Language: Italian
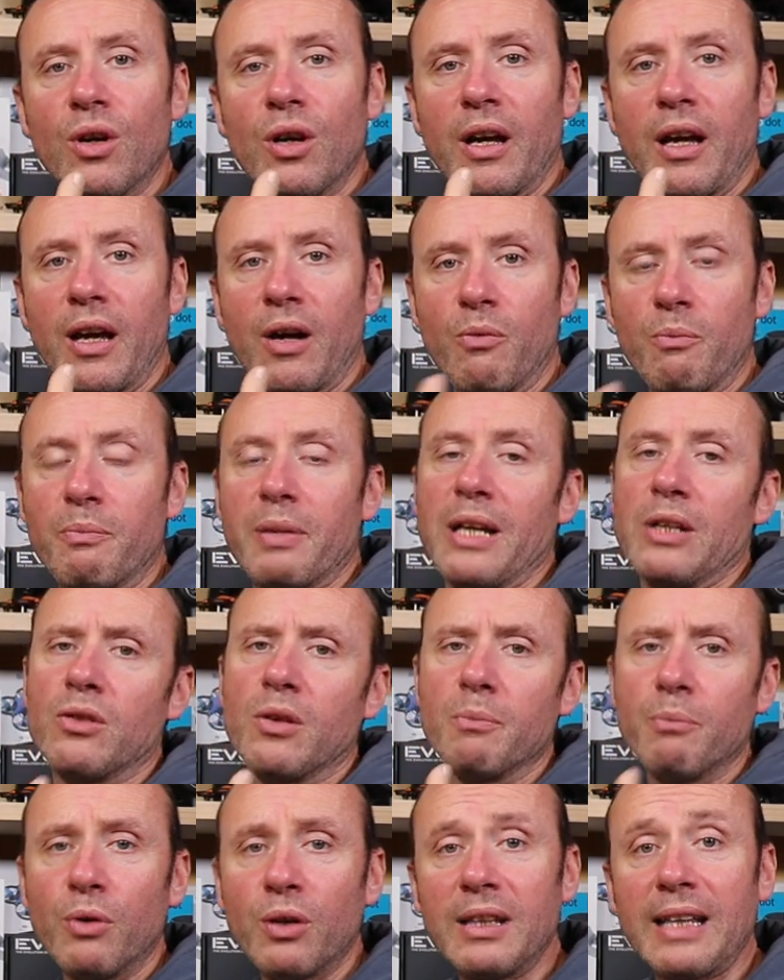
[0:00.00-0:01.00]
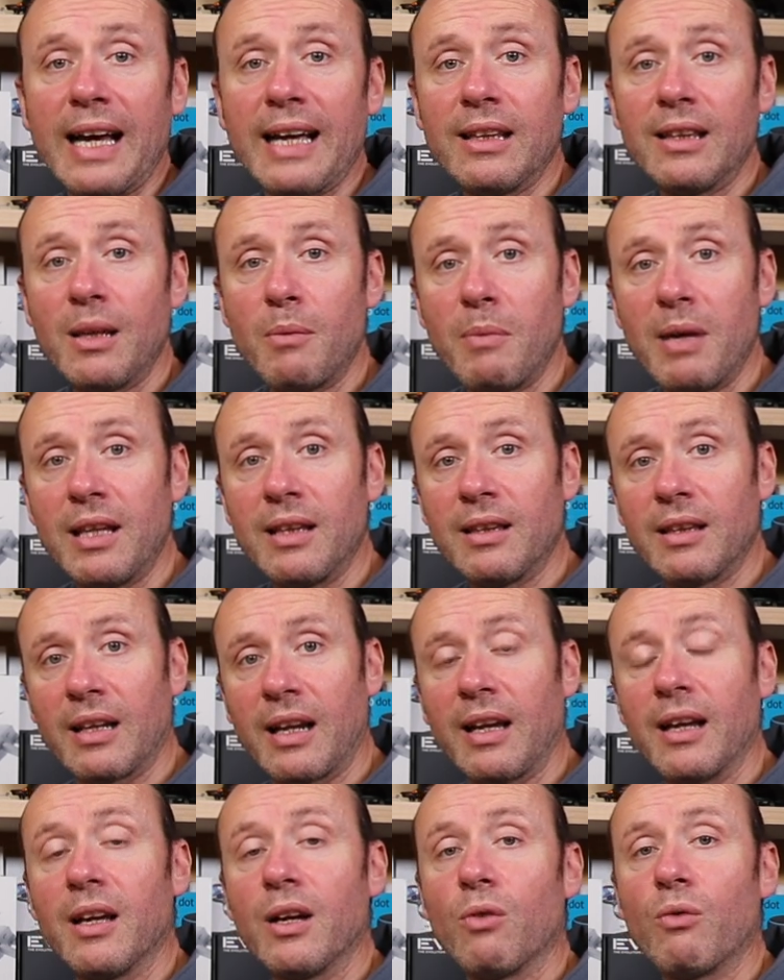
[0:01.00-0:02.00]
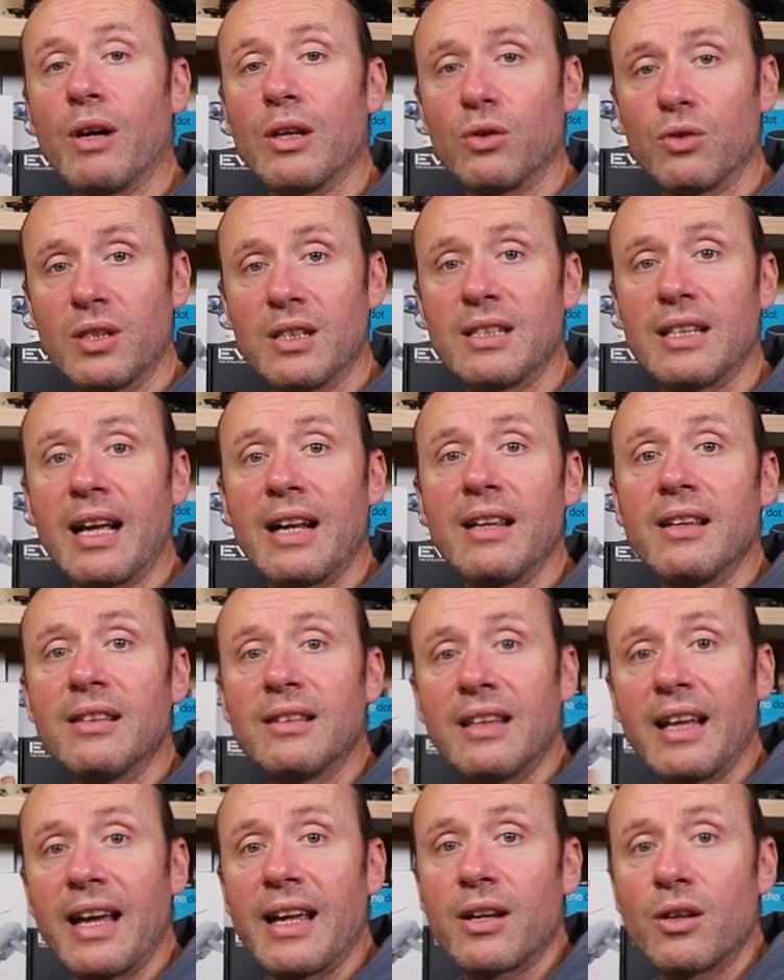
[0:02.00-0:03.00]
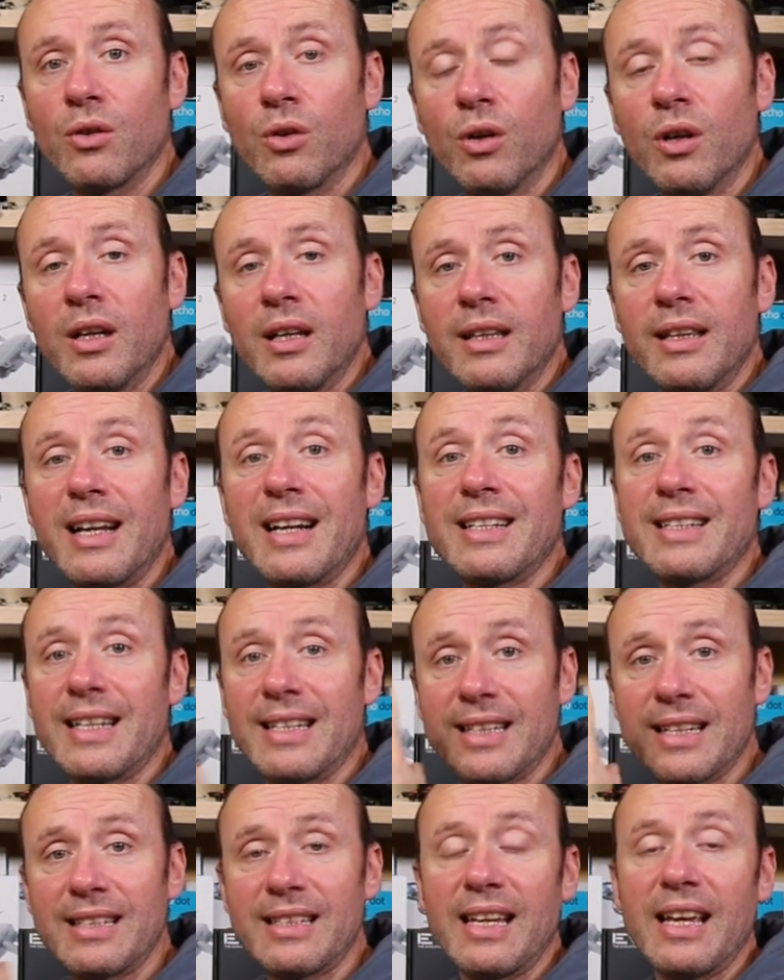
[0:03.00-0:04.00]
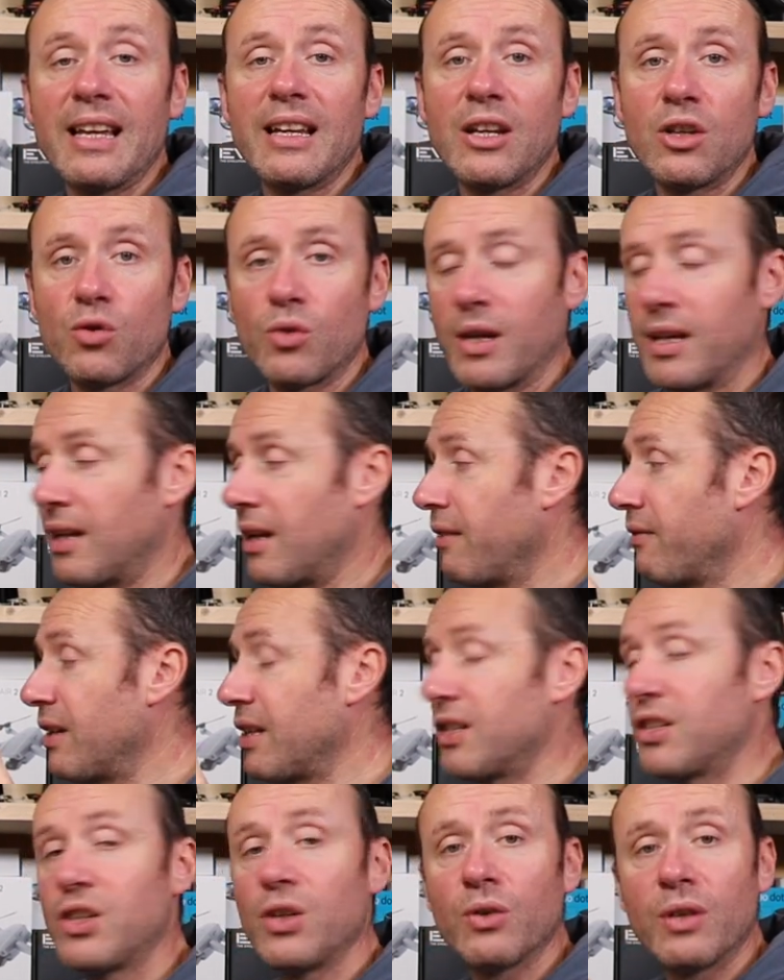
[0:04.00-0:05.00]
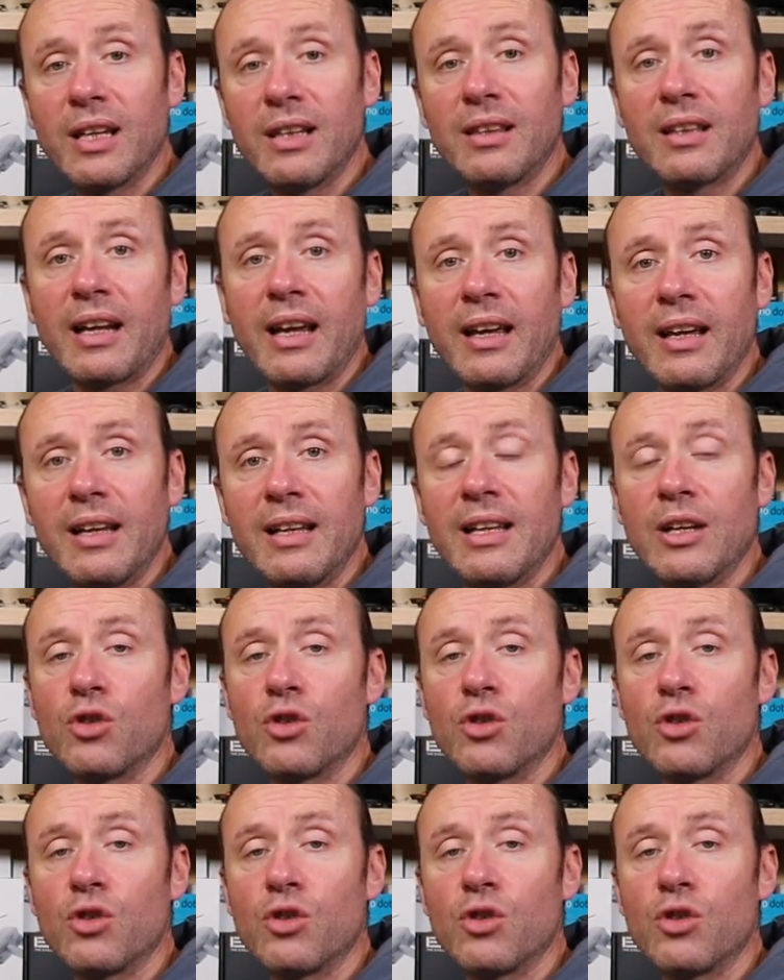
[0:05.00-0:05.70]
eh, un prezzo importante, mentre quando si sta all'interno della stessa serie, cioè della versione 3, gli